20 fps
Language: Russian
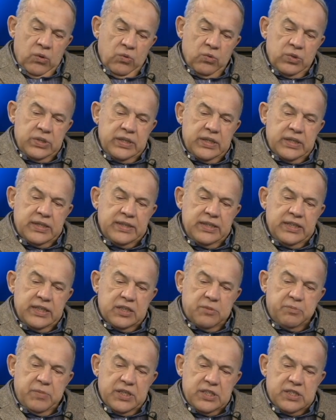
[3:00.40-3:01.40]
У них
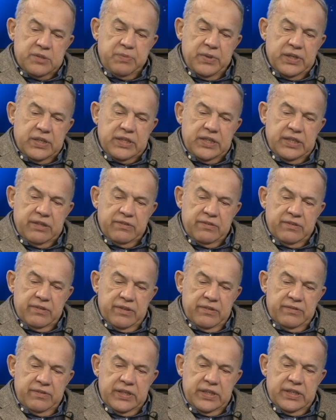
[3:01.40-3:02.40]
нет перспектив
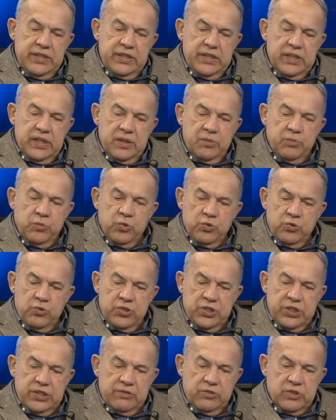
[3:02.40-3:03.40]
видения
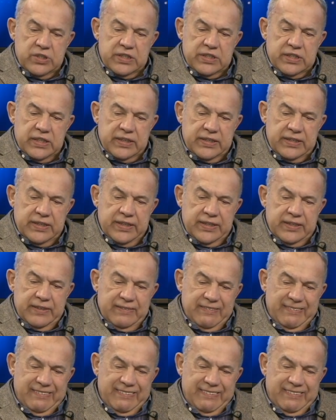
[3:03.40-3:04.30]
будущего страны –